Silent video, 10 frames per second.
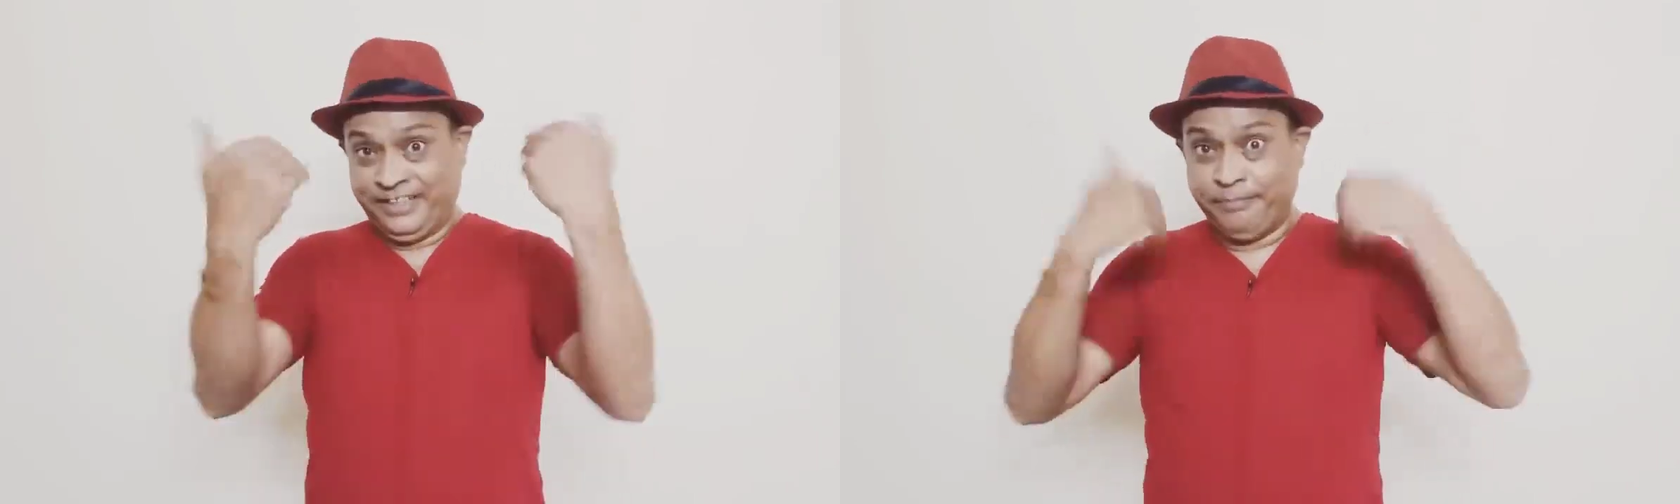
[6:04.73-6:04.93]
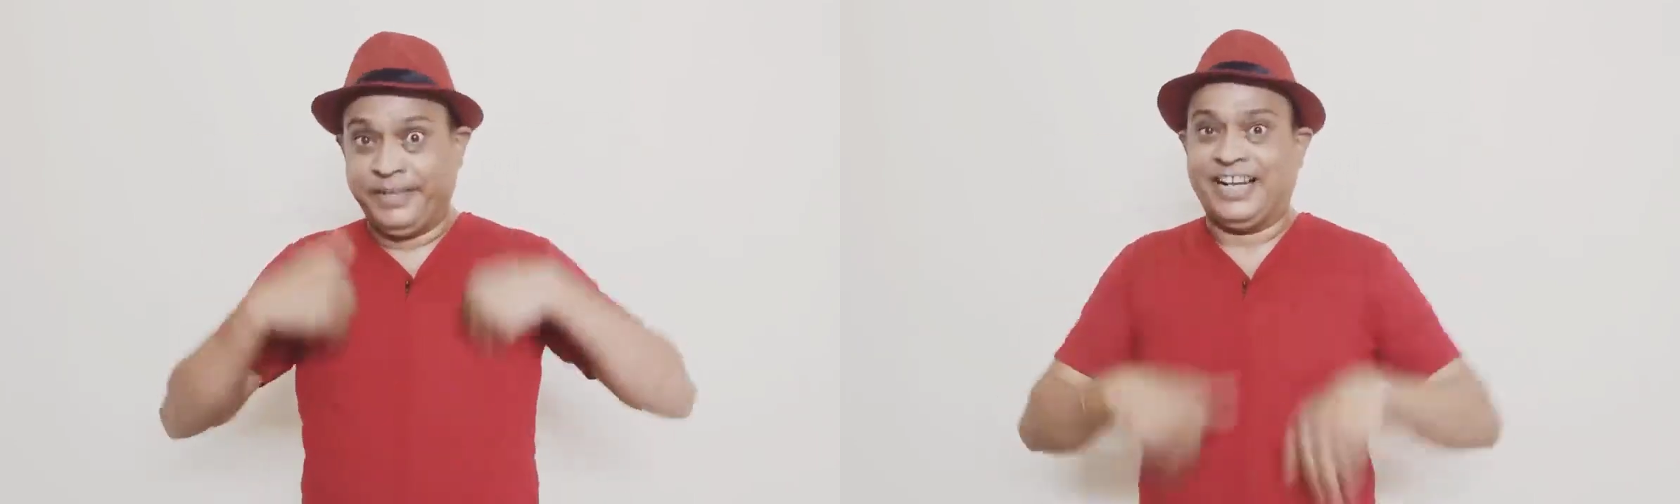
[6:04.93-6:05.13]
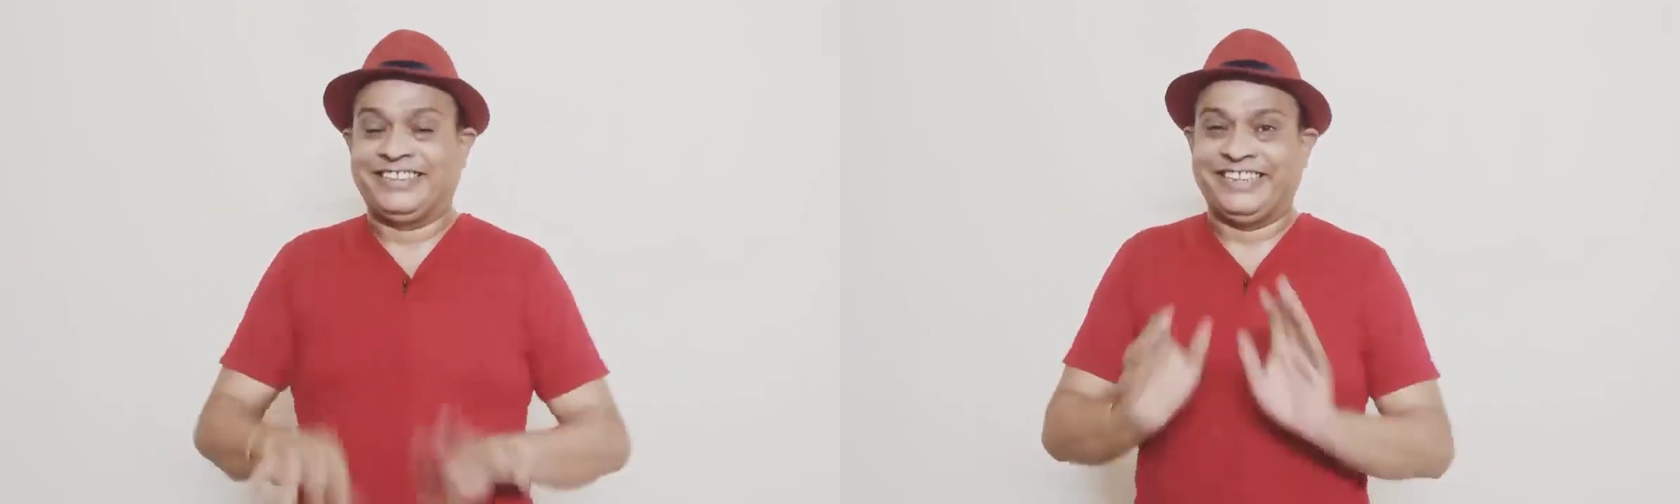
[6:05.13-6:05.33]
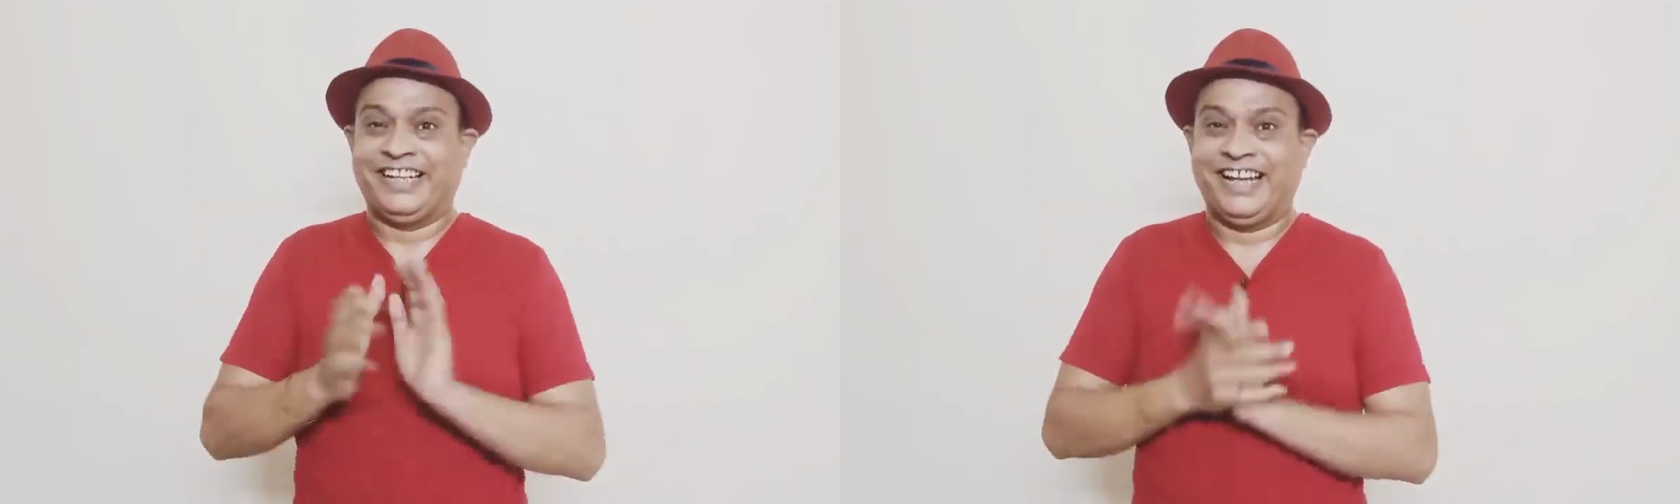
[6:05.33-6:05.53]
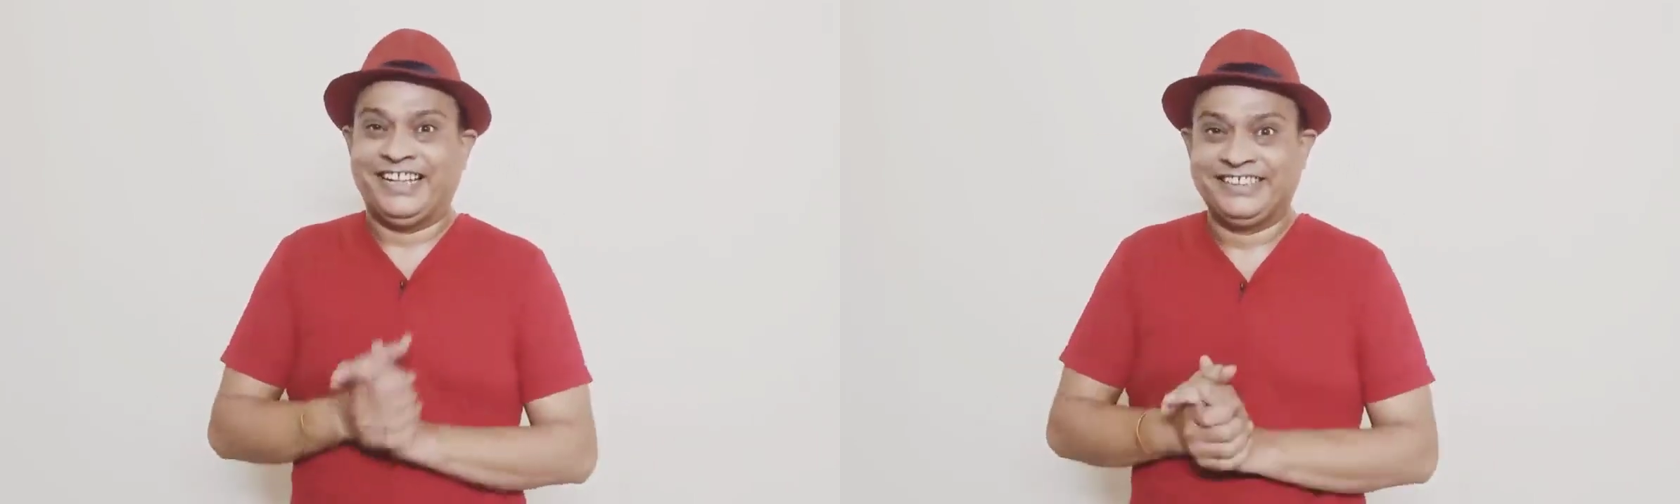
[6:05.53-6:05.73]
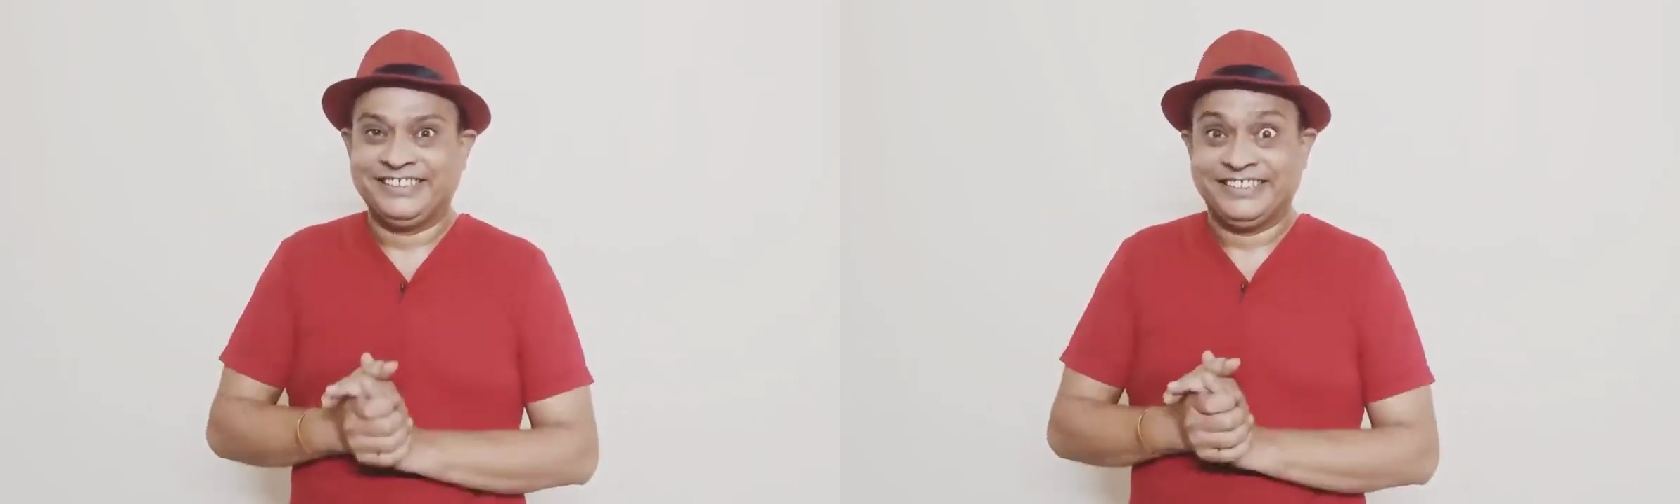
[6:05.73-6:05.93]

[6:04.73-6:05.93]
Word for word: ये मेरा जिन्ना